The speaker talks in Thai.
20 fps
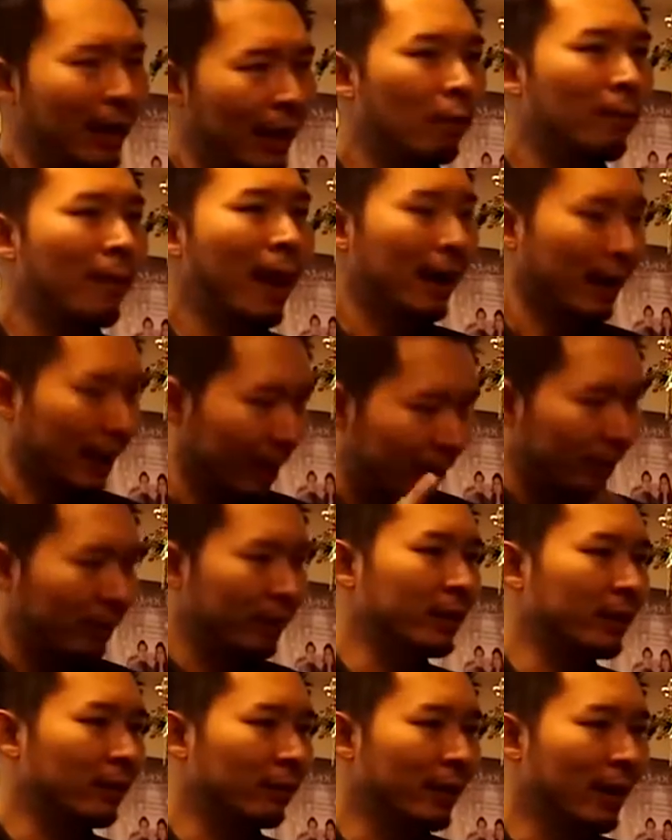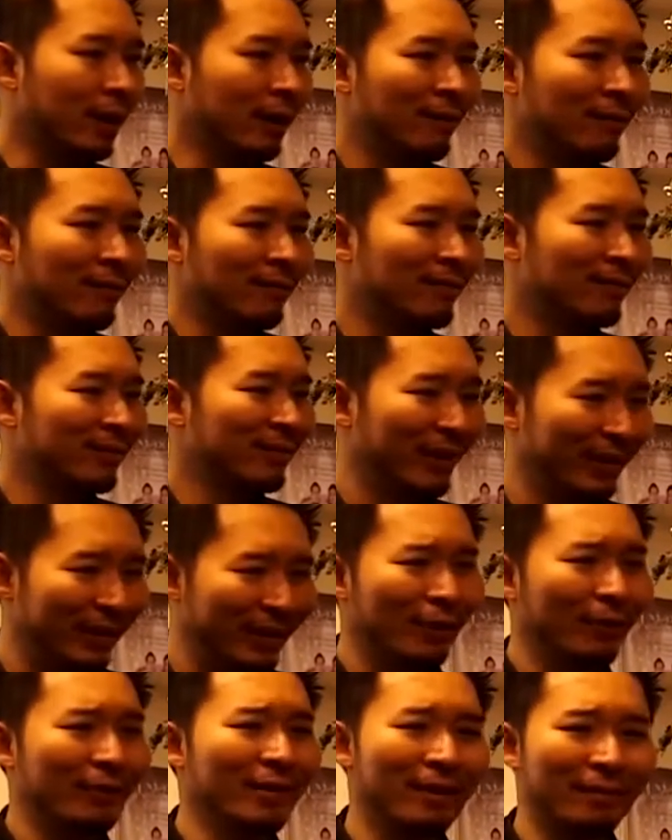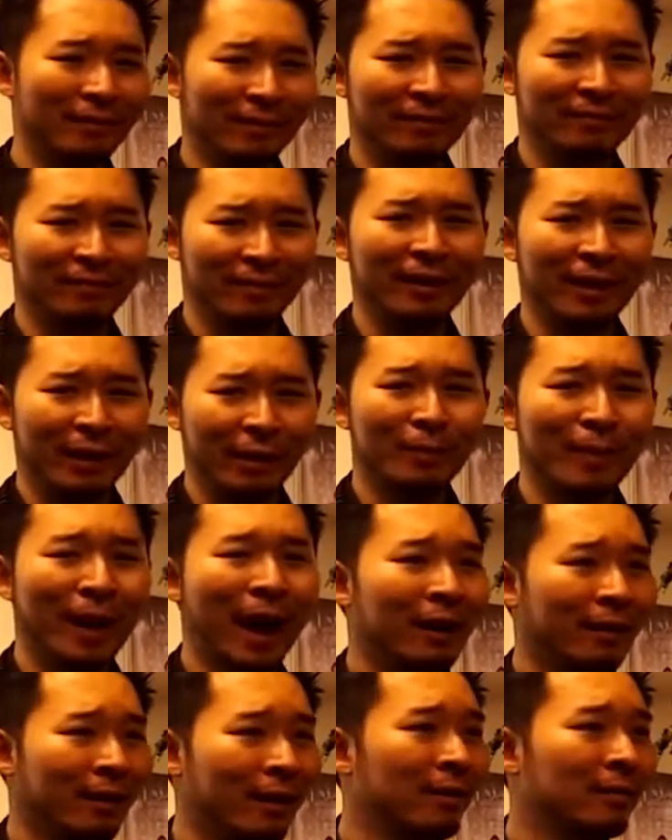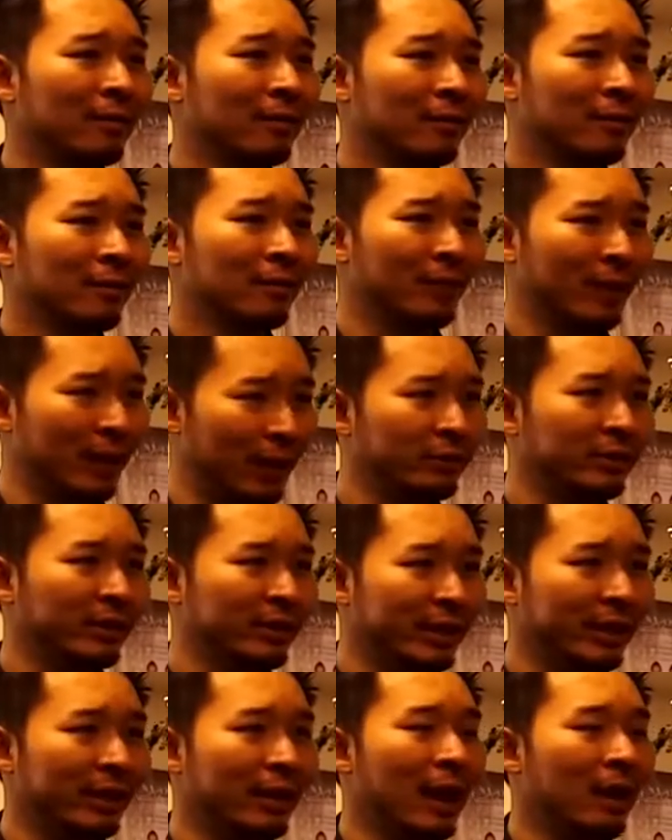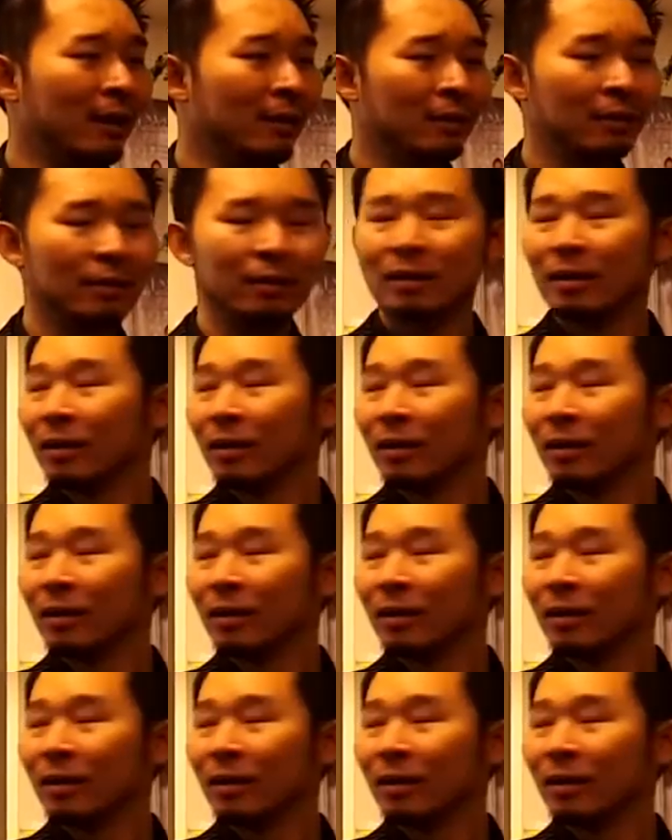มันเร็วมากในเดือนเดียวเนี่ยเดือนเดียวเนี่ยมันเร็วมากนะ มันเร็วจริงๆนะ